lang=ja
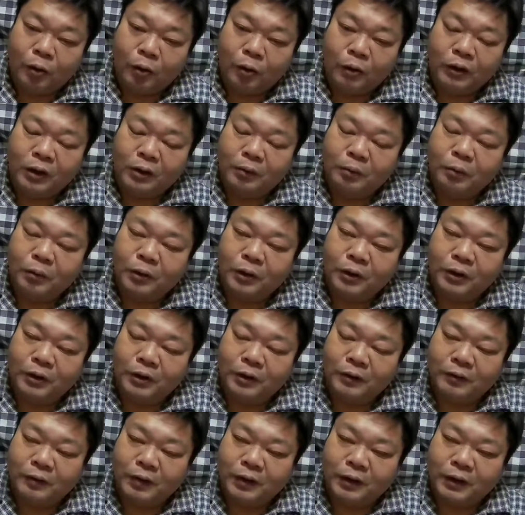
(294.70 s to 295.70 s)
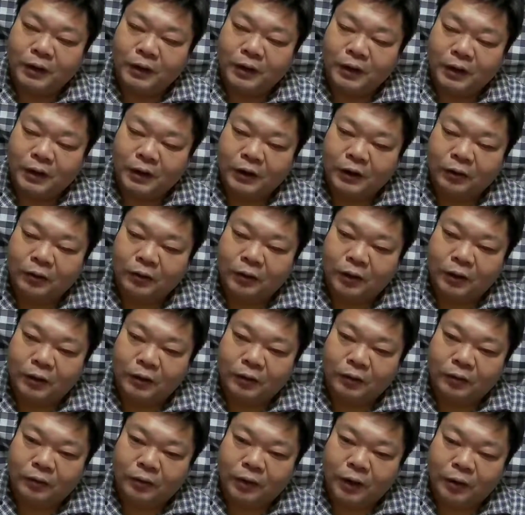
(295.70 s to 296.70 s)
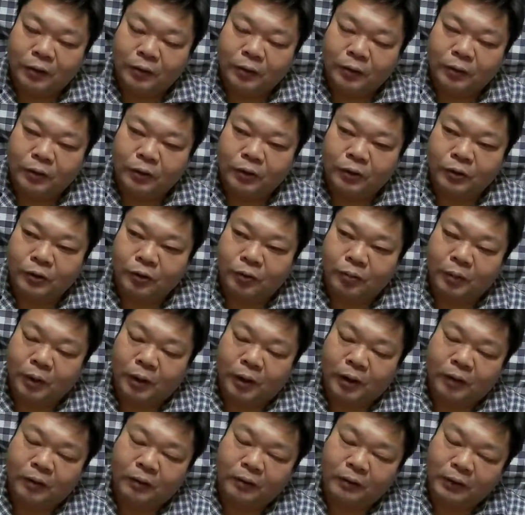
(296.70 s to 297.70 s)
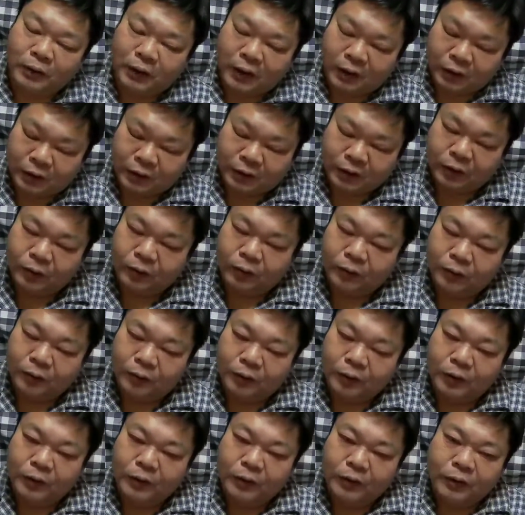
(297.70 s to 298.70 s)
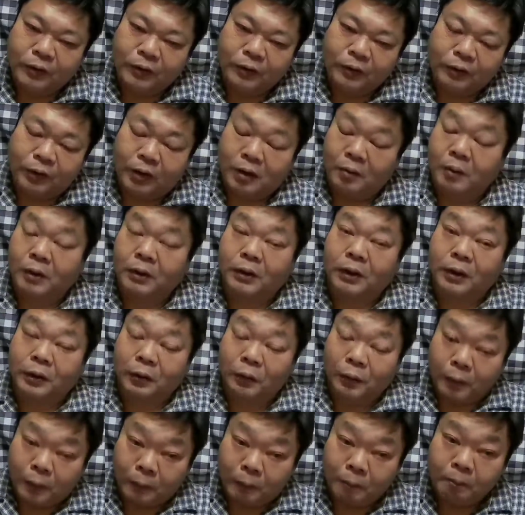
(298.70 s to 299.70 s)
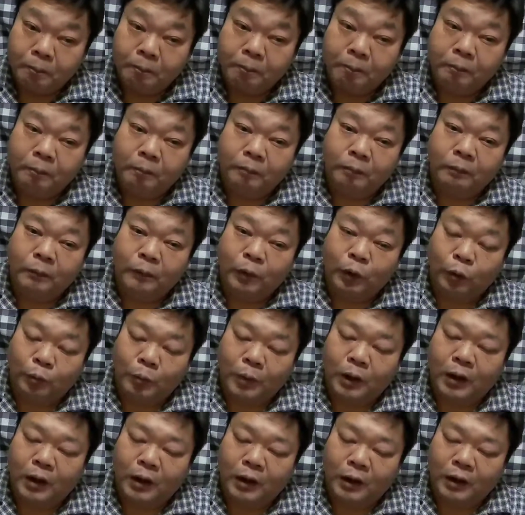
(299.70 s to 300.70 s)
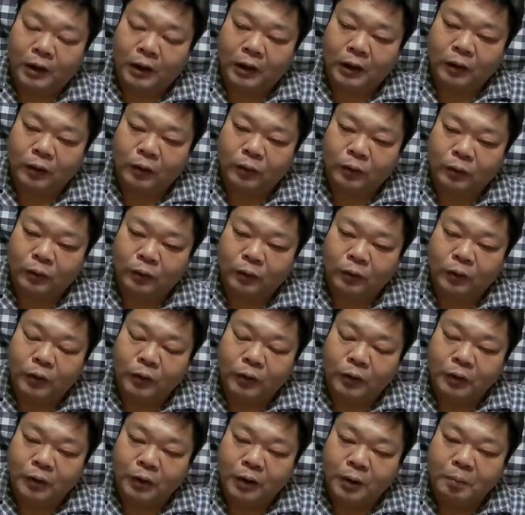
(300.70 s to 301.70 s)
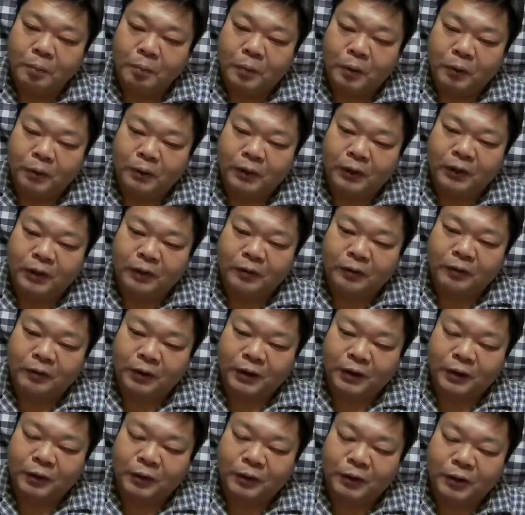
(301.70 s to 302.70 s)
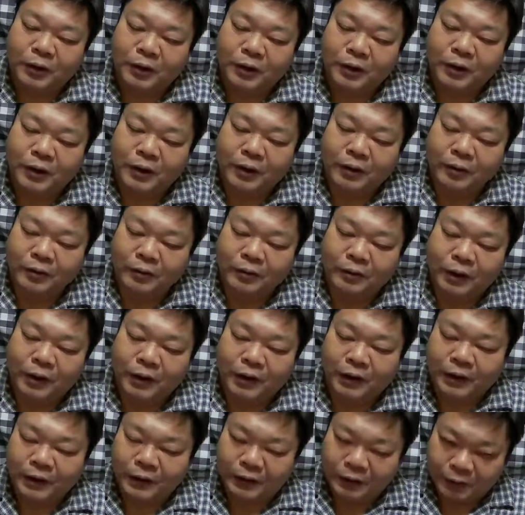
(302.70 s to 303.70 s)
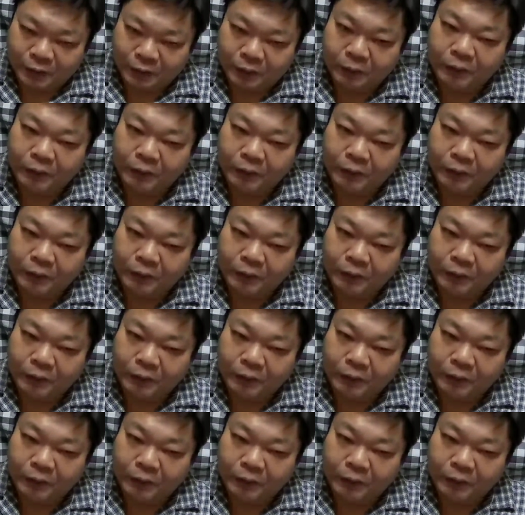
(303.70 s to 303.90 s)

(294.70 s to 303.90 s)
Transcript: 国際 VHF に近い周波数 144MHz 帯っていうのありますけどとまああの電波の性格が非常に似てるわけです